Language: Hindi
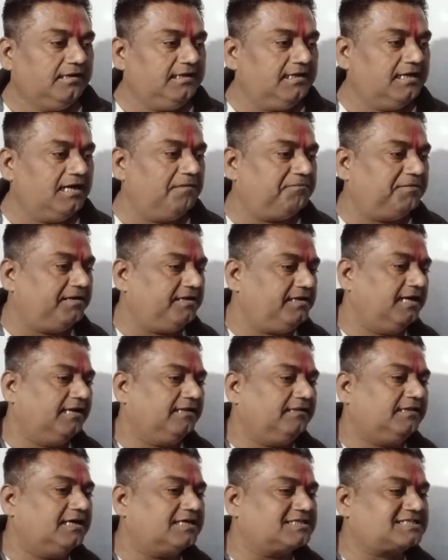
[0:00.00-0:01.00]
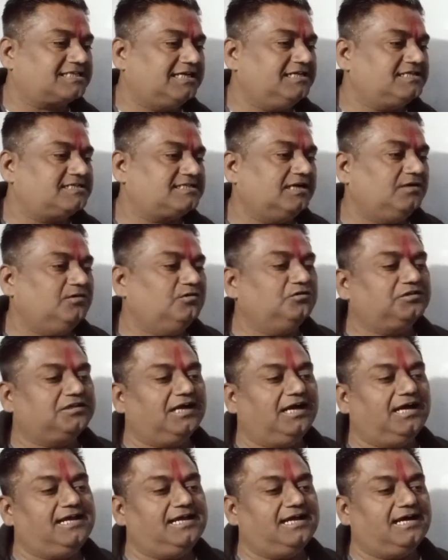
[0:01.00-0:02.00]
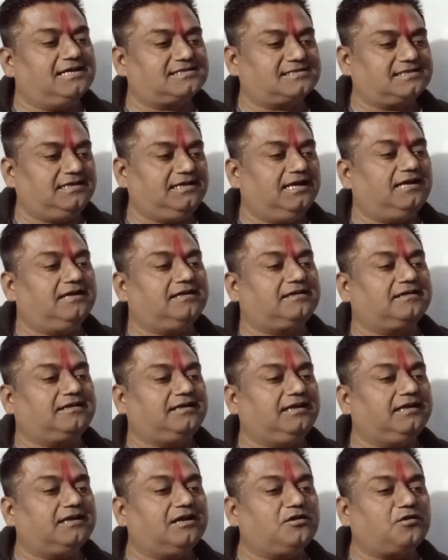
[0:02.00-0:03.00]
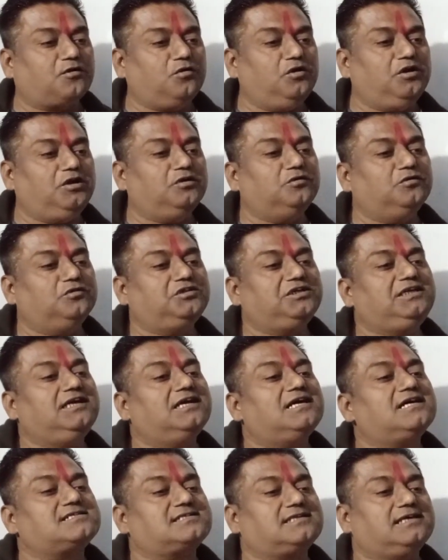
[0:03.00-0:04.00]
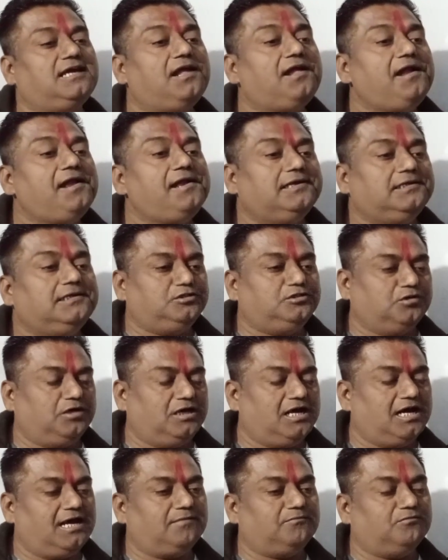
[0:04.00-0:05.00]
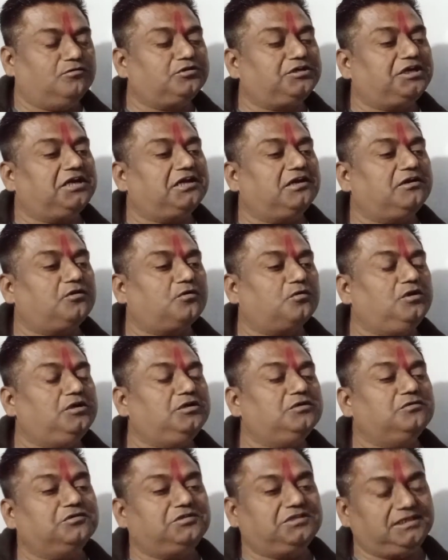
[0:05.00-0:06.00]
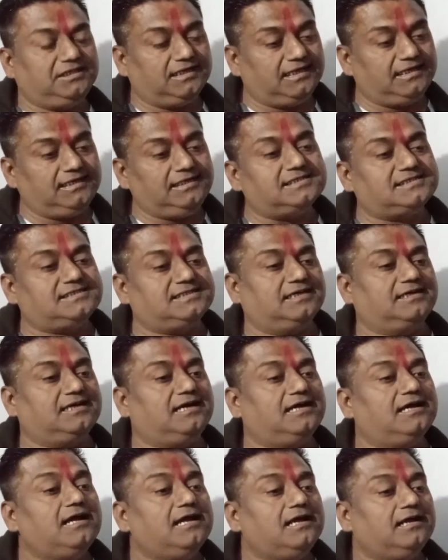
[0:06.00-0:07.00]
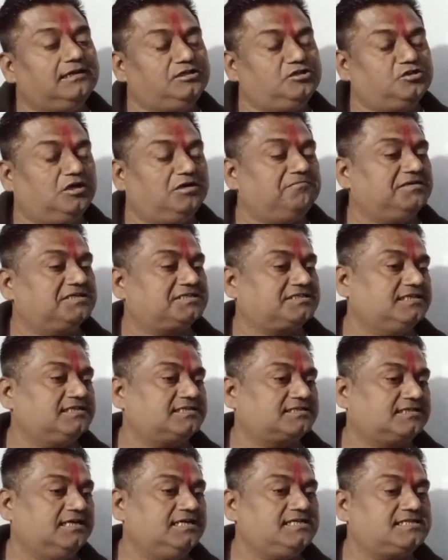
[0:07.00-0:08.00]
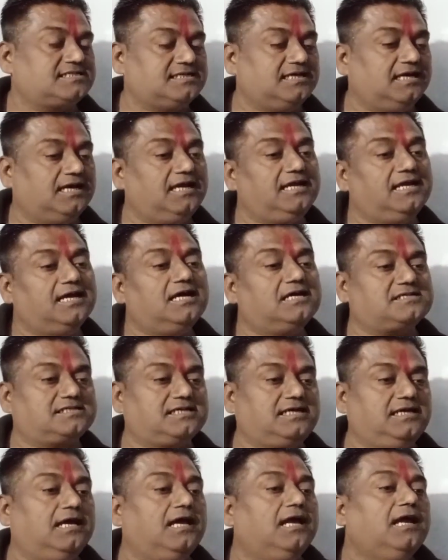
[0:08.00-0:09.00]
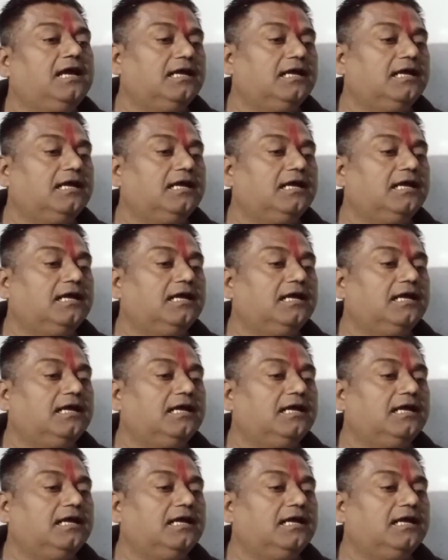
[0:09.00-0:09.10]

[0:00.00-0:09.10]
यहाँ पर याददाश्त का हिस्सा होता है यहाँ से हार्ट की कंट्रोलिंग होती है यहाँ से जो है हार्मोन की कंट्रोलिंग होती है इस जगह जो है मस्तिष्क का हिस्सा है यहाँ से